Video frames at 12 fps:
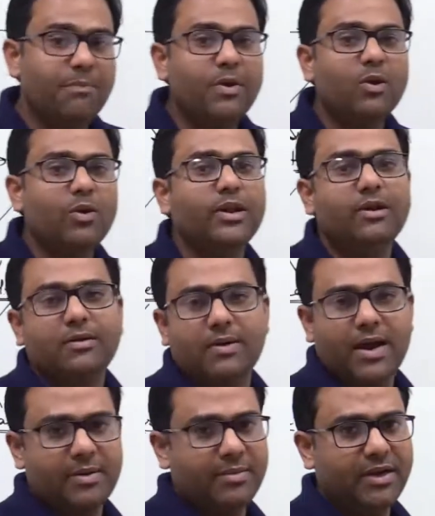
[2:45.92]
पे कोई
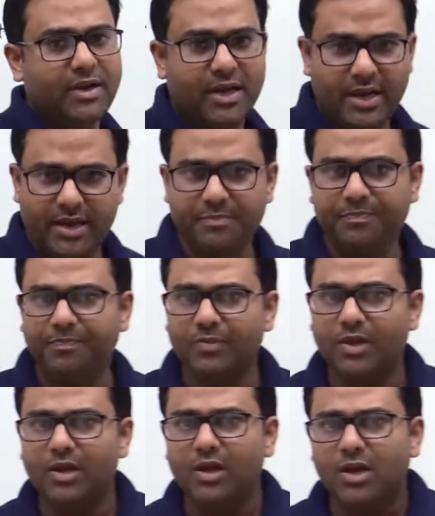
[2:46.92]
रिक्वायरमेंट है
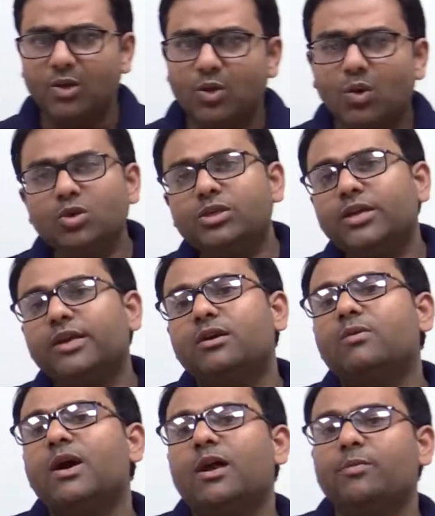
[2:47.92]
तो उस
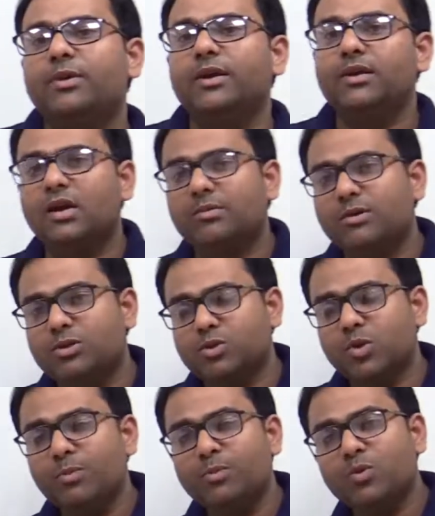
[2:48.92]
रिक्वायरमेंट का
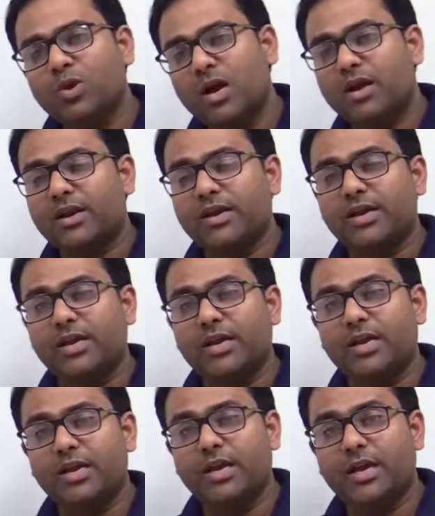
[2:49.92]
बच्चों पूरा करने के
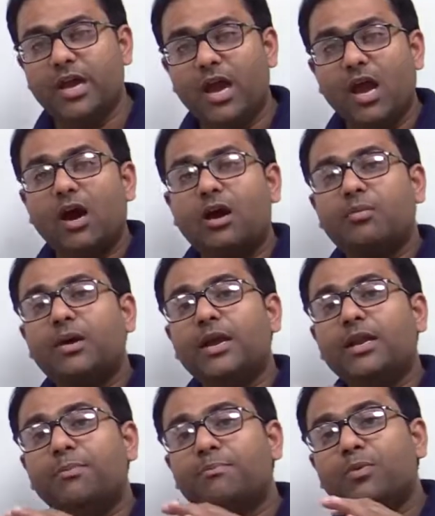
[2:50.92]
लिए
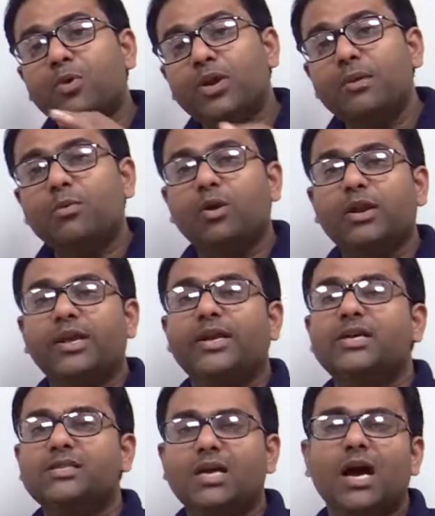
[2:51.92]
हमारी पूरी बॉडी
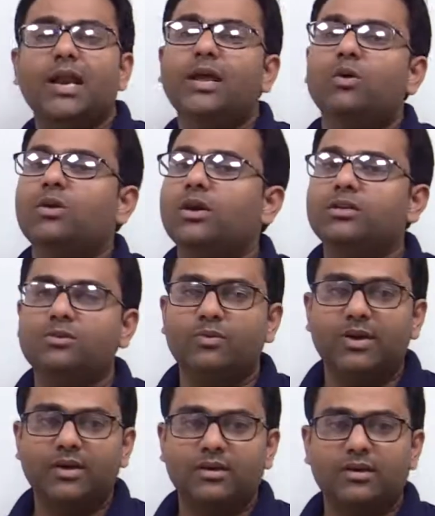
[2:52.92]
के सारे ऑर्गन्स
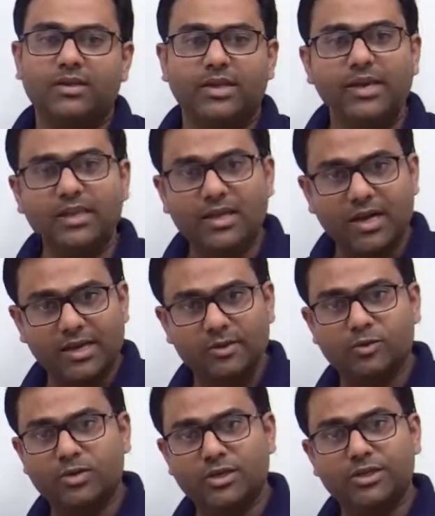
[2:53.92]
वर्क करते हैं ताकि
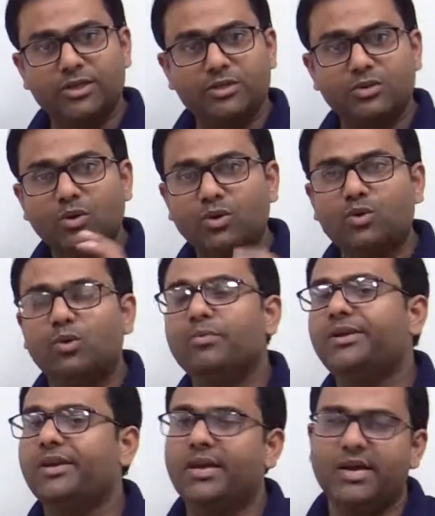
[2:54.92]
उस कंडीशन को
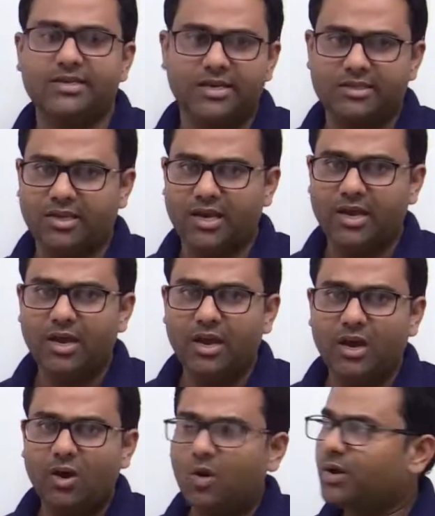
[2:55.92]
नॉर्मल किया जा सके
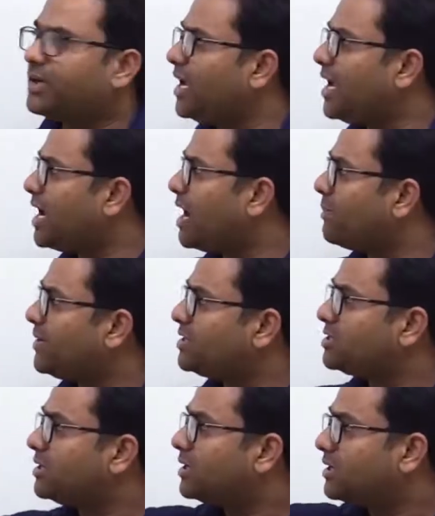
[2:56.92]
और ये आप
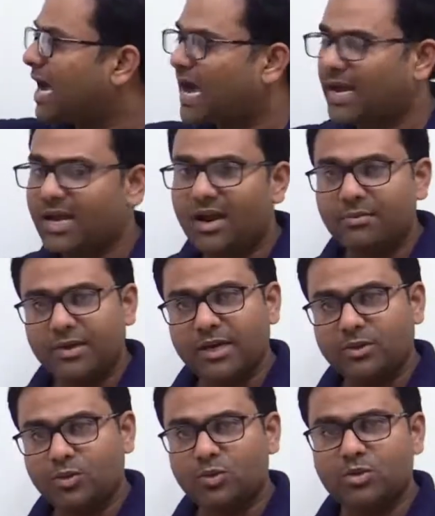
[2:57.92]
इस डायग्राम के
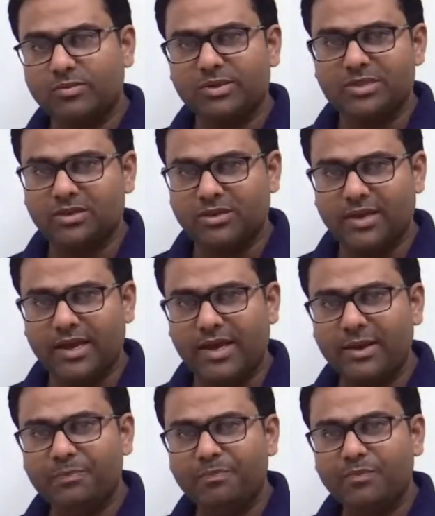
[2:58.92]
थ्रू समझ सकते
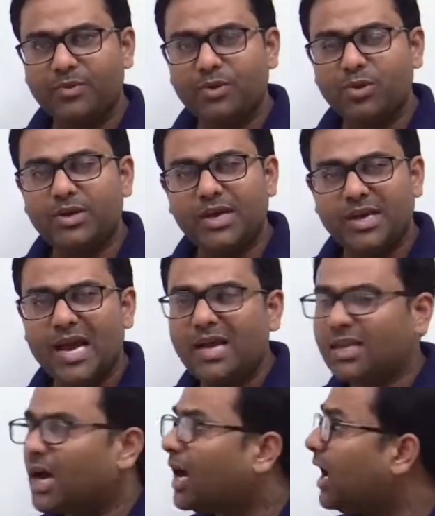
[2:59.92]
हैं तो ये क्या
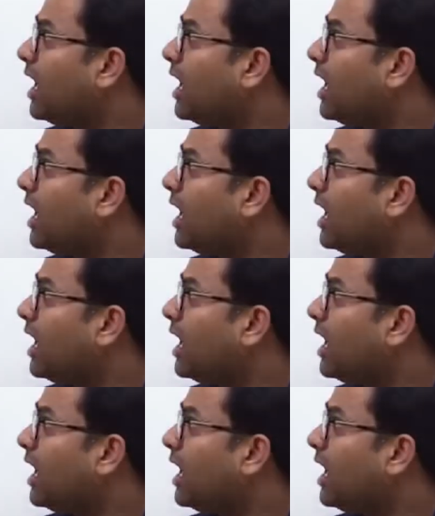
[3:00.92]
था